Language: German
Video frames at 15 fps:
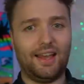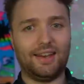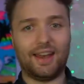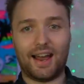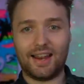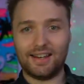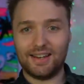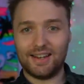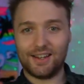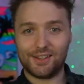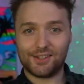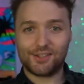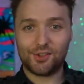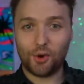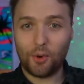Nein,
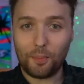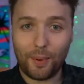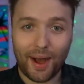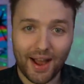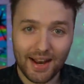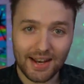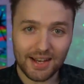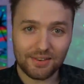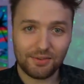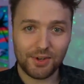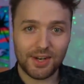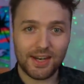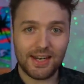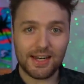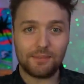so peinlich
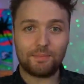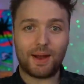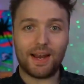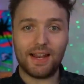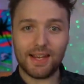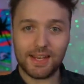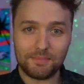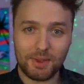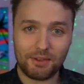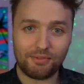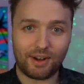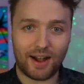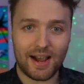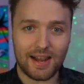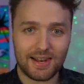würde nicht mal ich mich
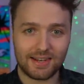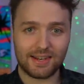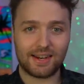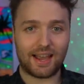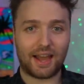verhalten.